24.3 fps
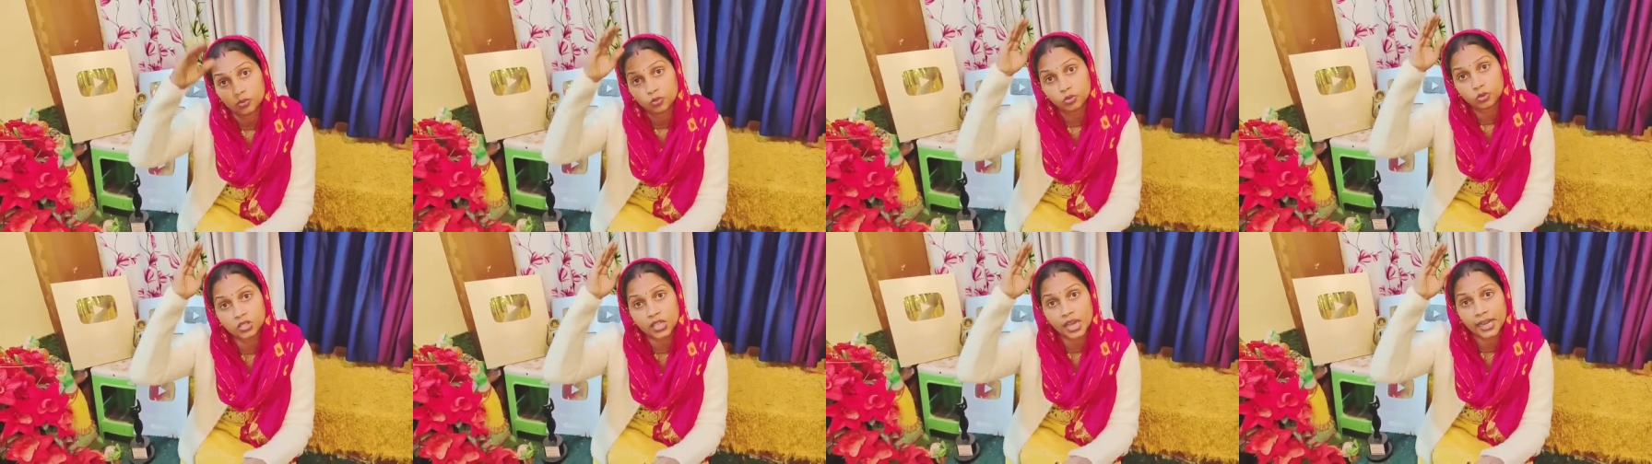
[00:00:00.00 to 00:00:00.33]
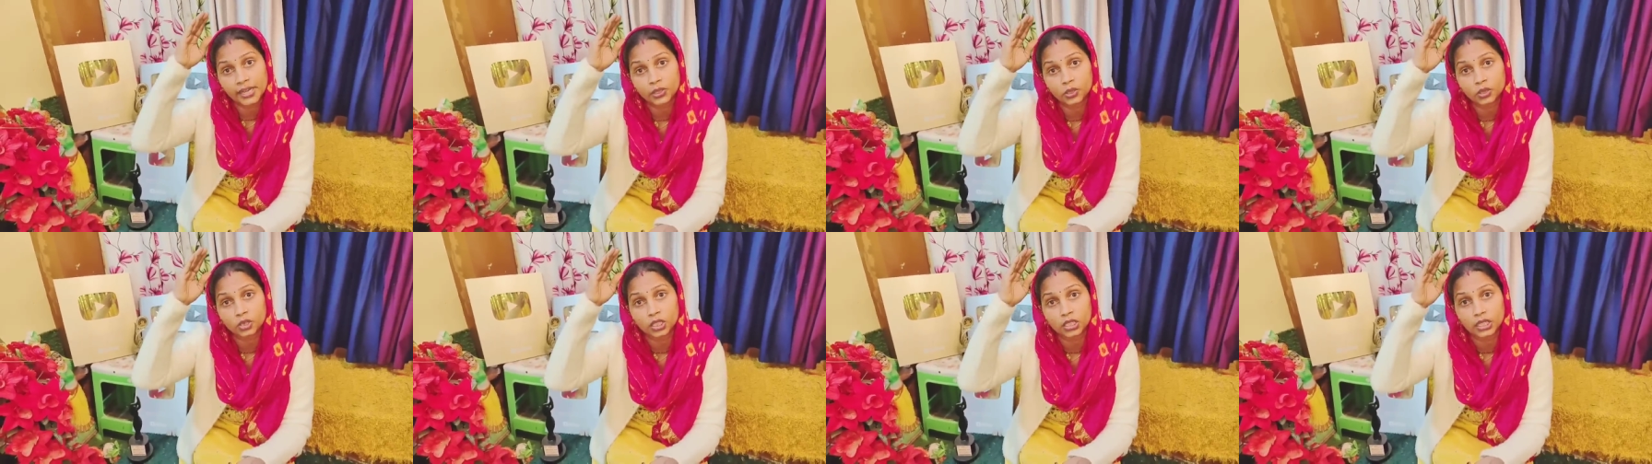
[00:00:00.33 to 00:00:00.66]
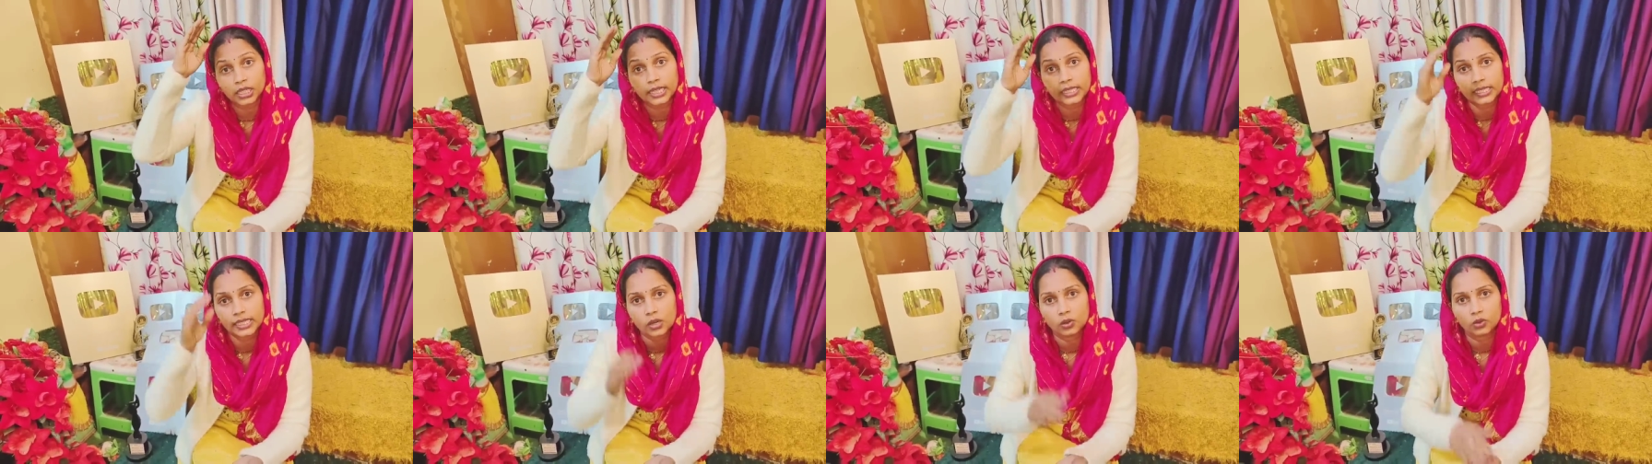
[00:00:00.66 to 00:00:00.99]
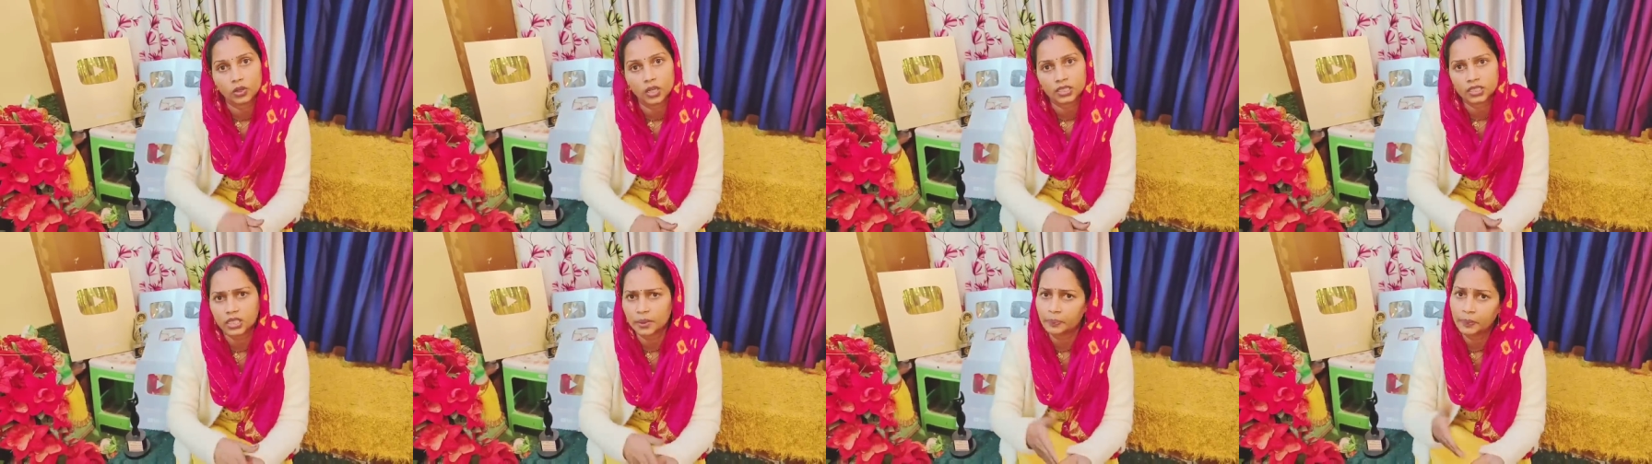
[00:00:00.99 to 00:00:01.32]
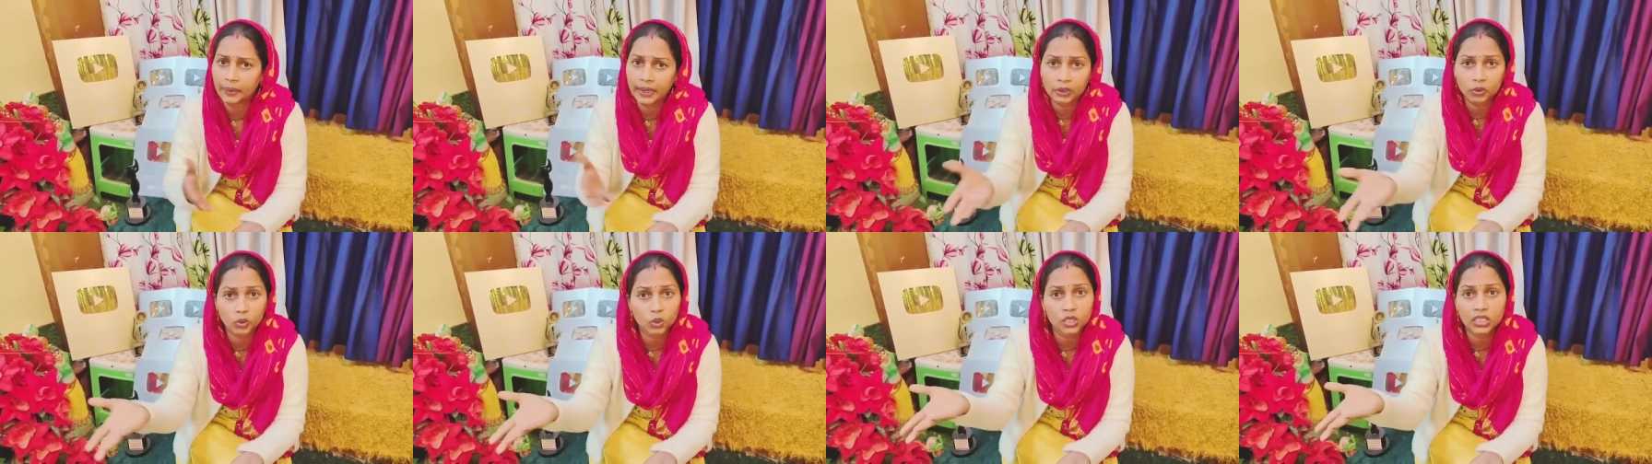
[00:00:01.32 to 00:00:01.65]
ऊंचाइयों तक ले जाऊंगा
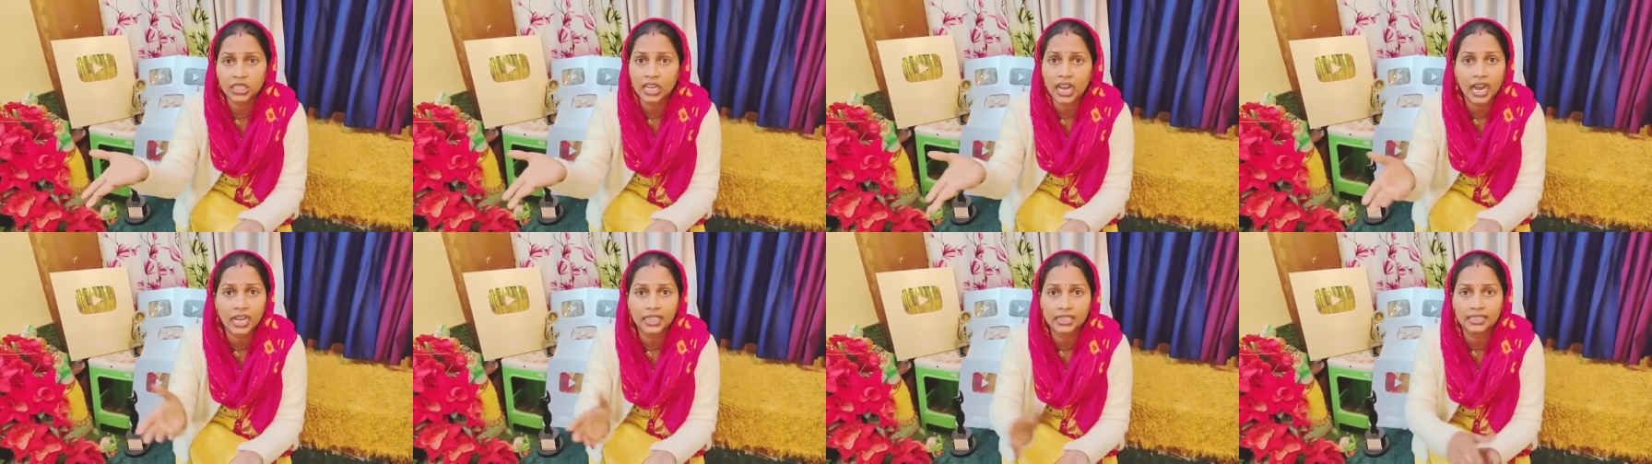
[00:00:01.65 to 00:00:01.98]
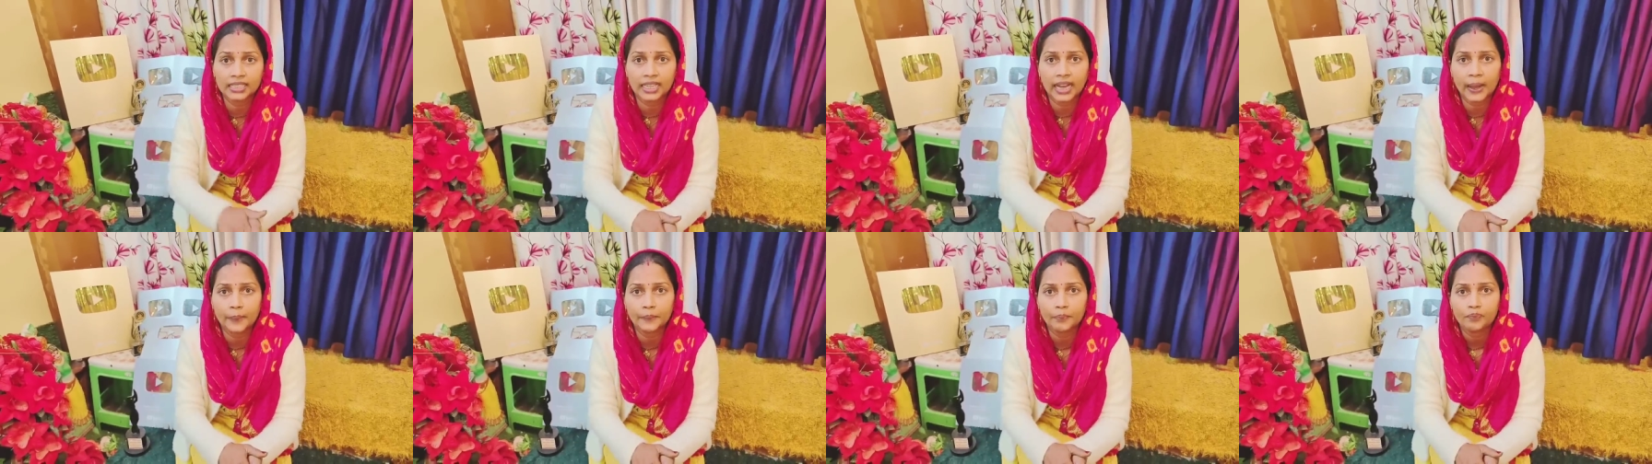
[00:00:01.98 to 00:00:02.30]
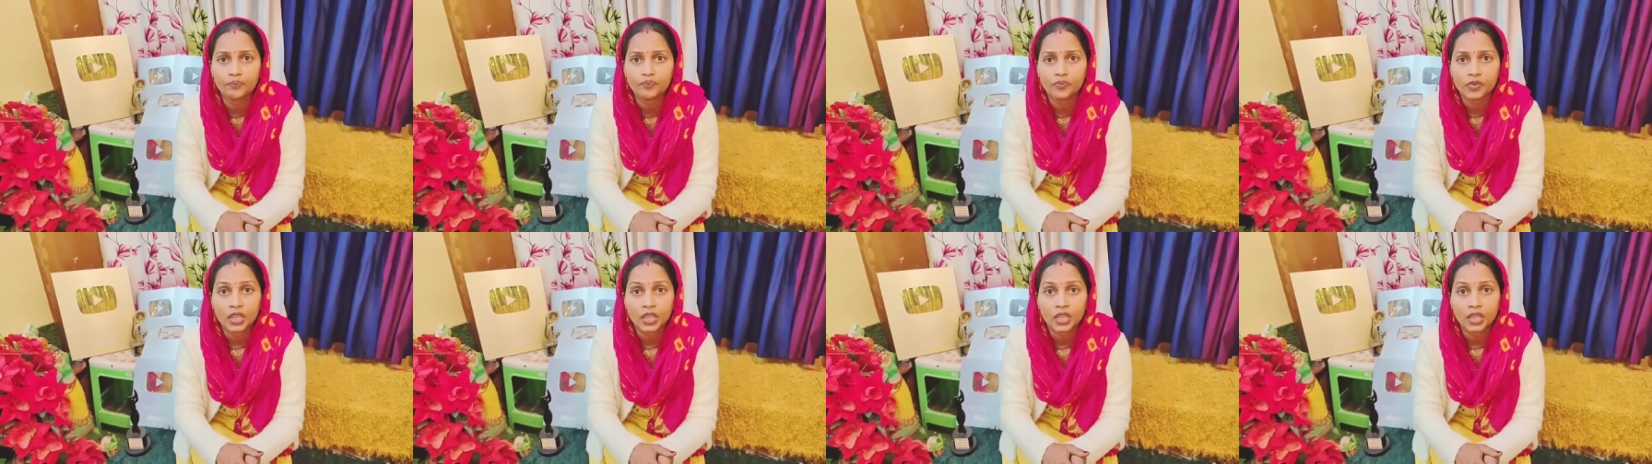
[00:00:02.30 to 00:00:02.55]
सपने तो दिखा दिया